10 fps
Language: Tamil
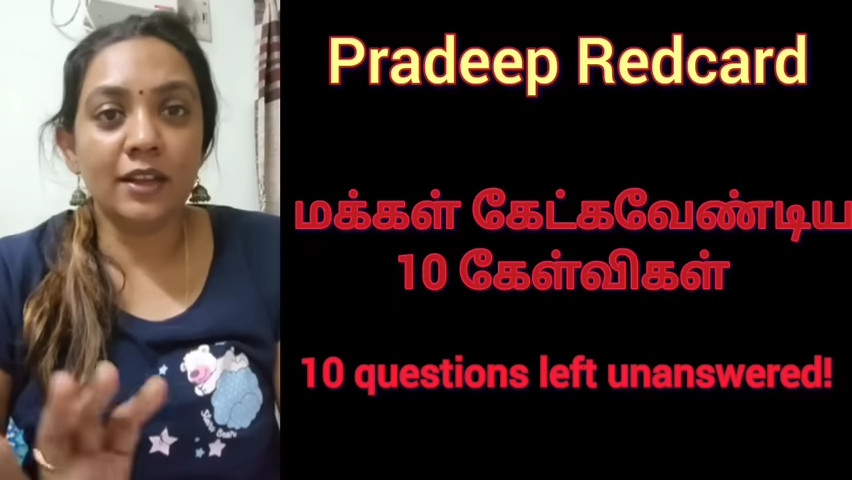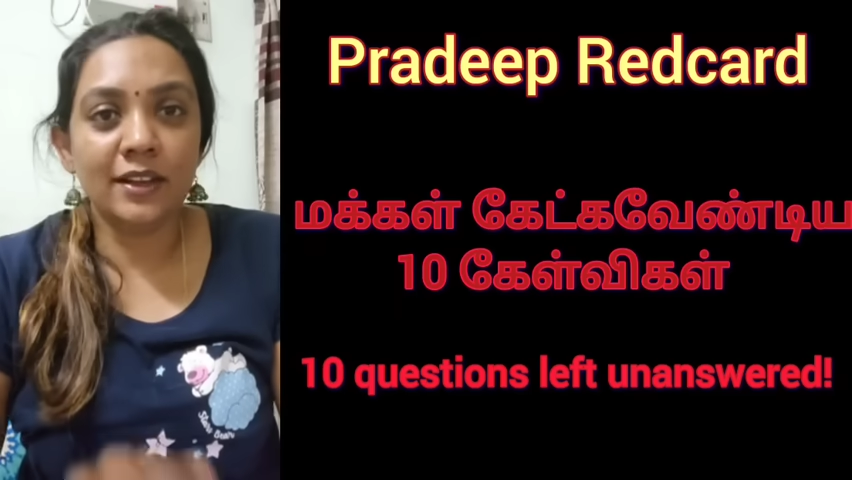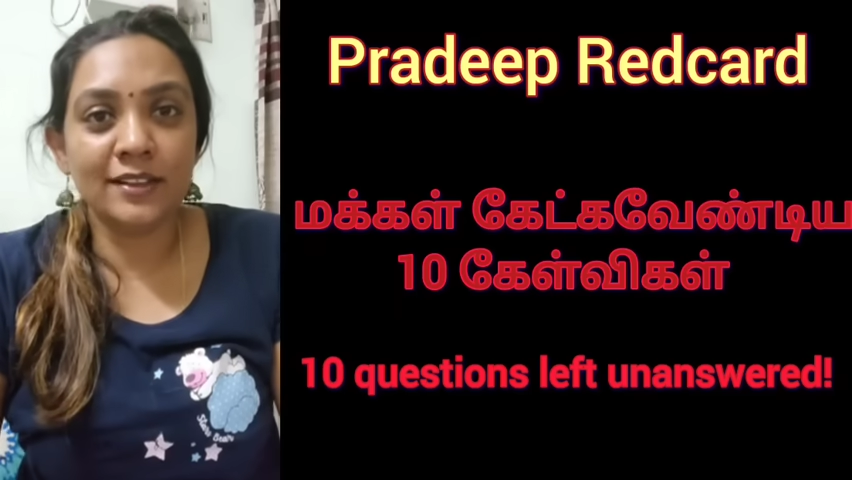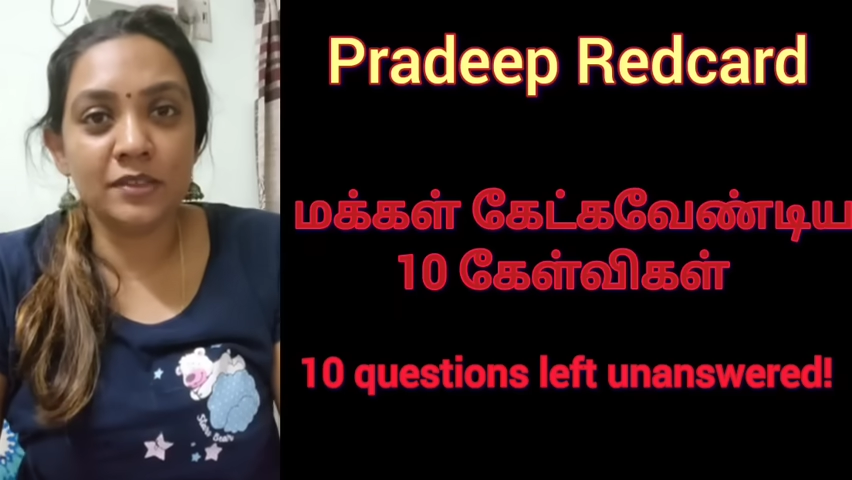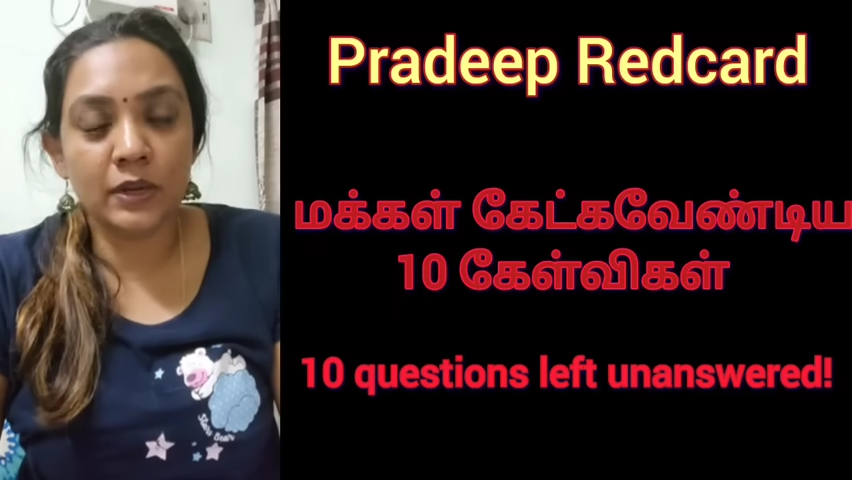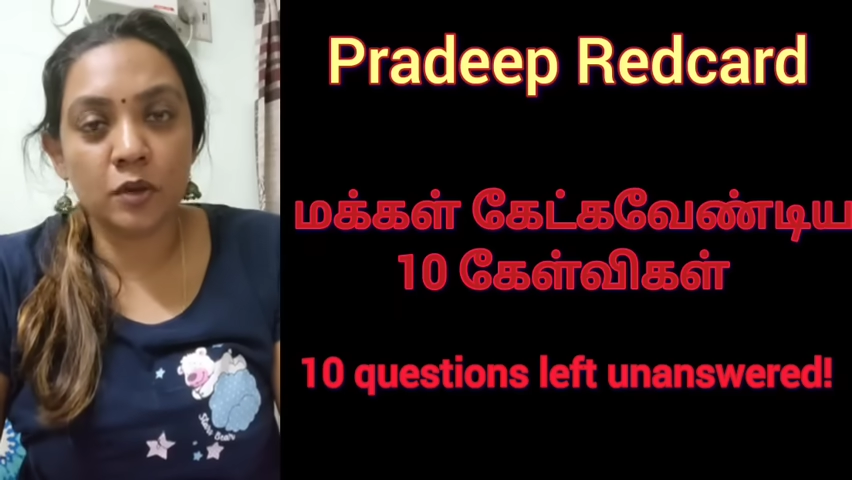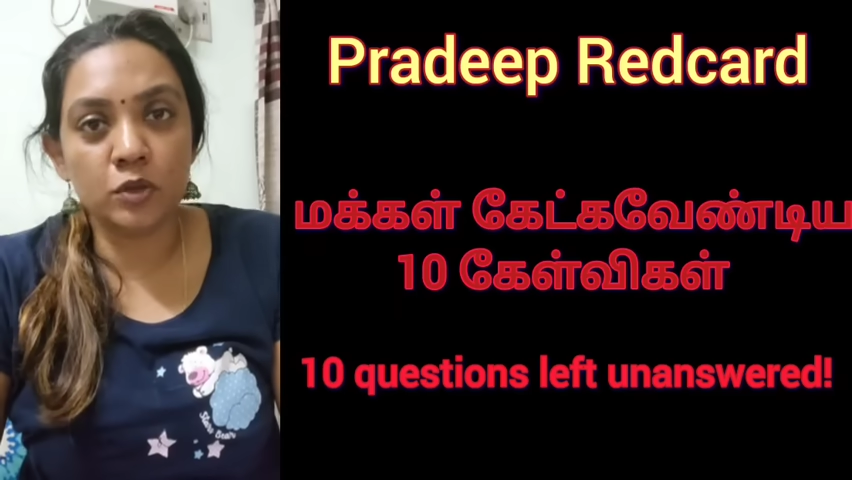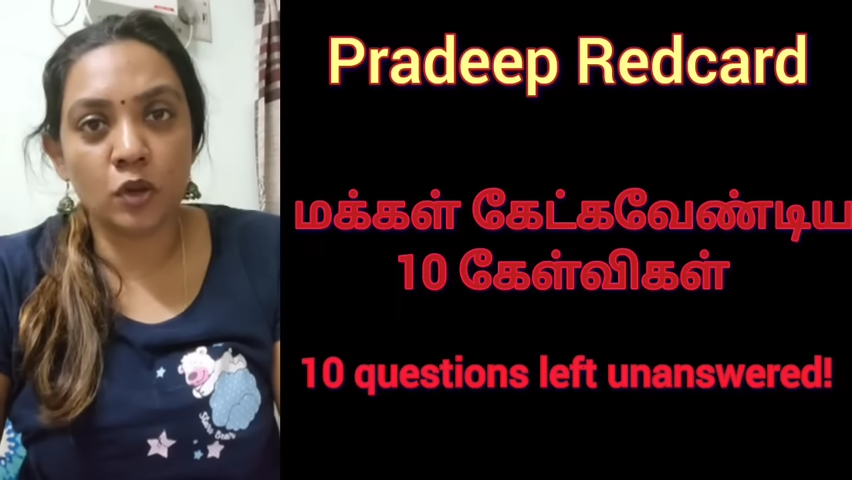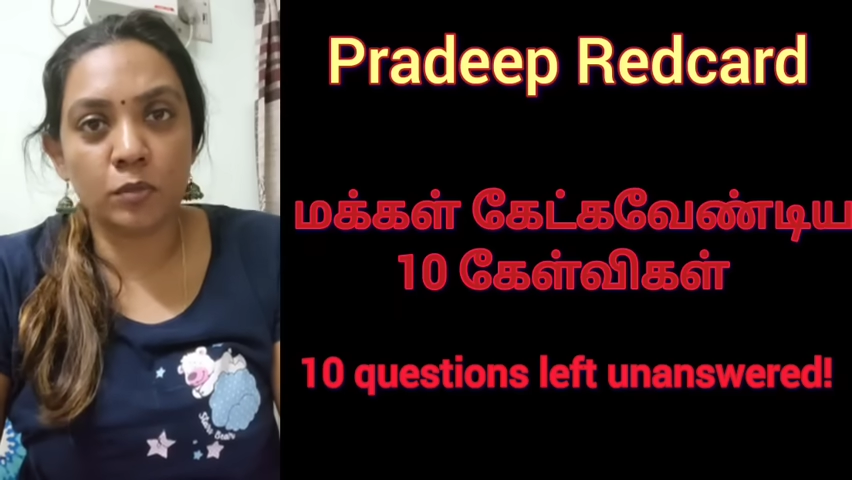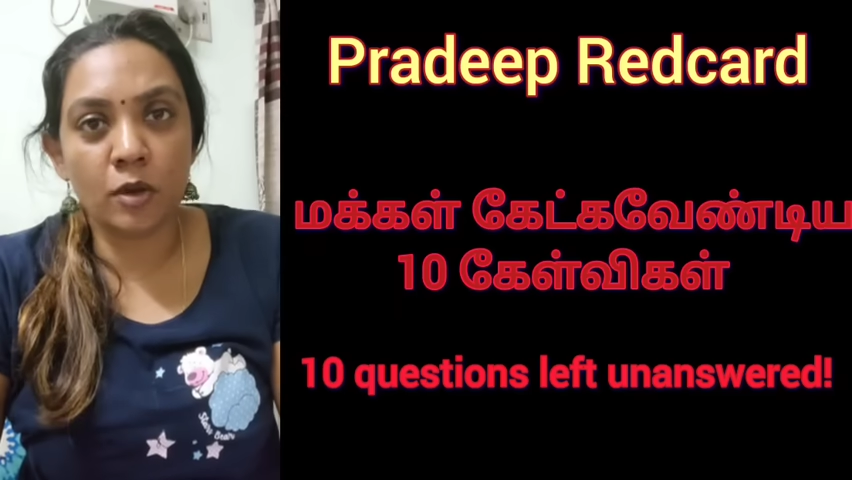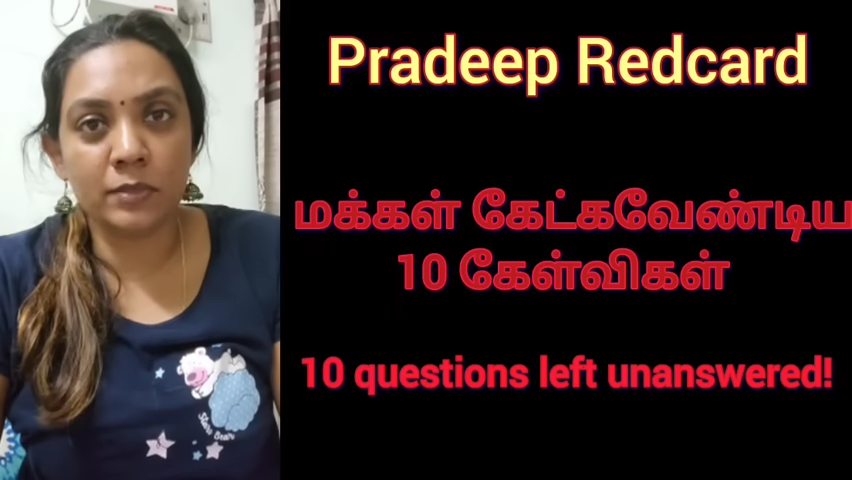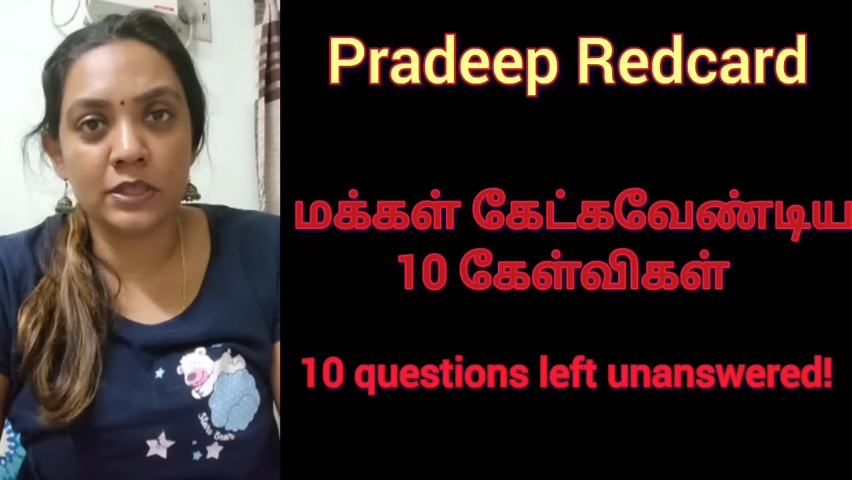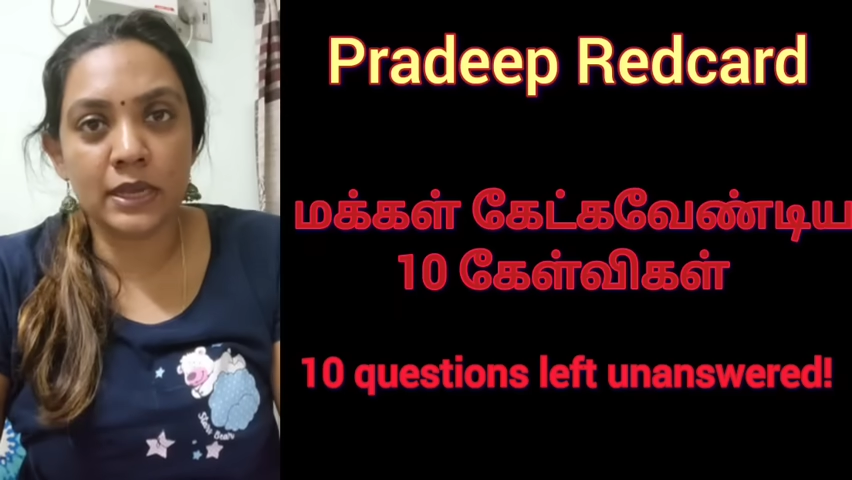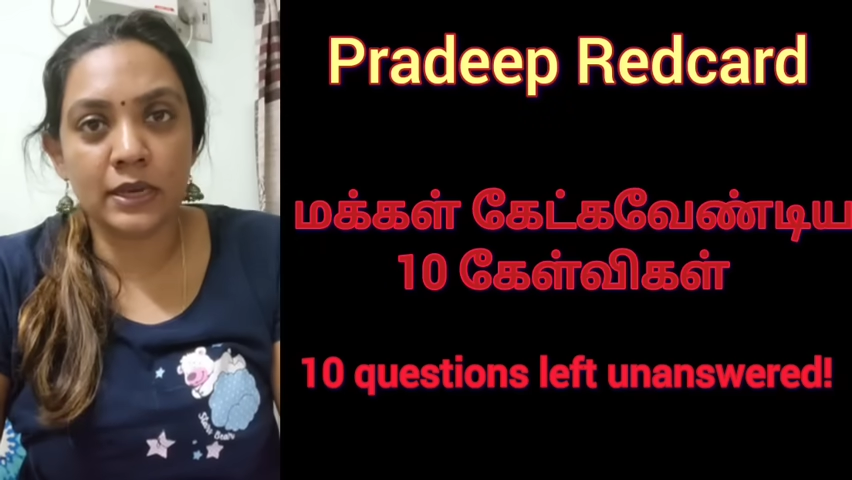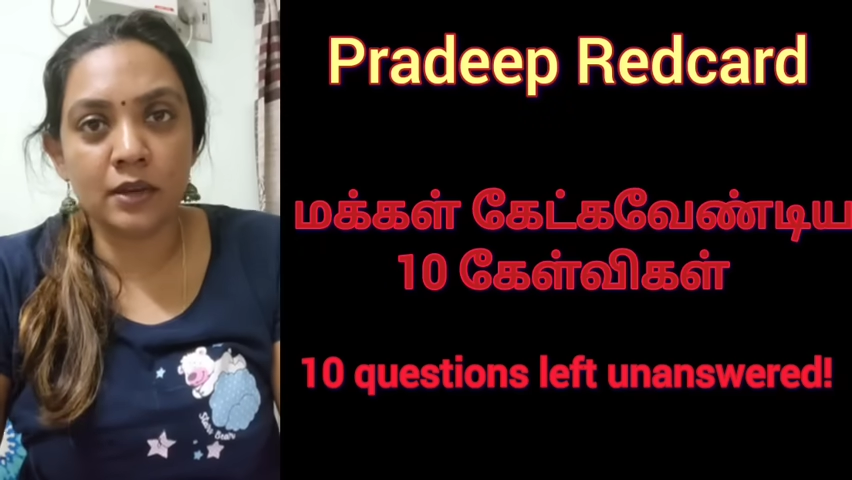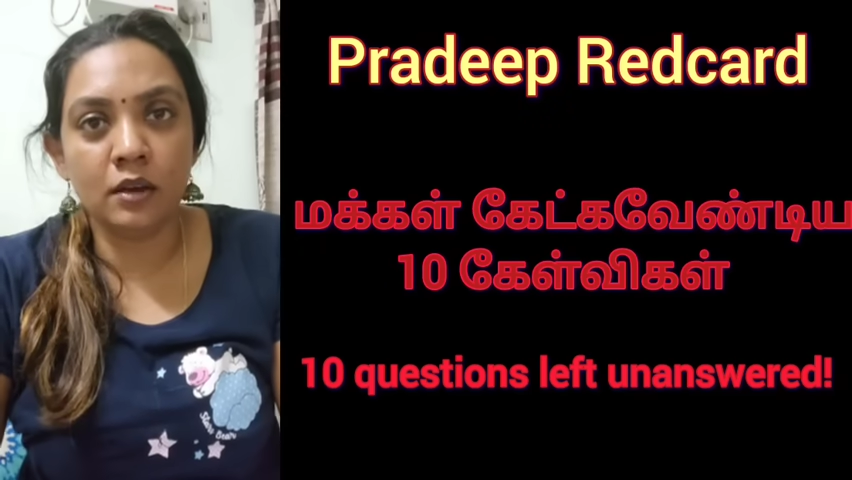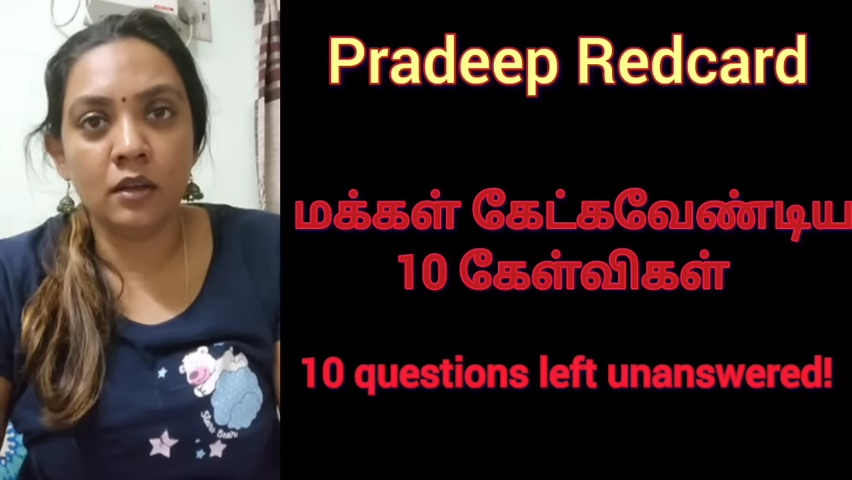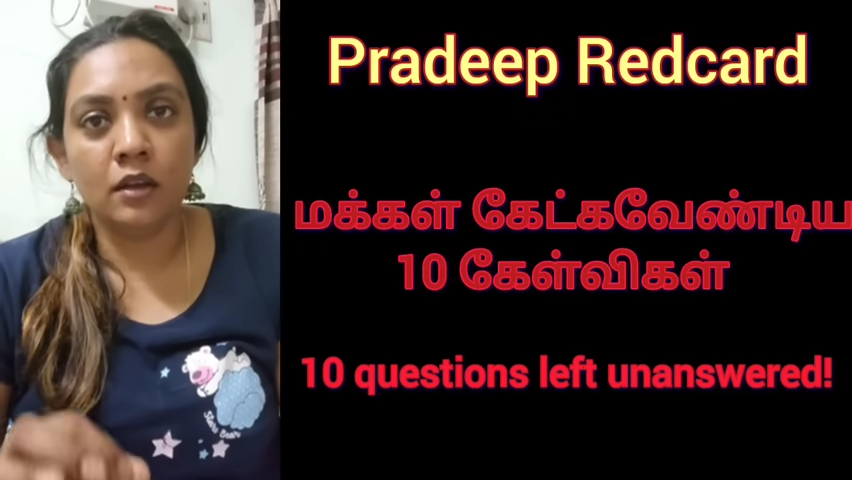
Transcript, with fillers: ஹாய் காய்ஸ் வெல்கம் டு சாமி மாமி சேனல்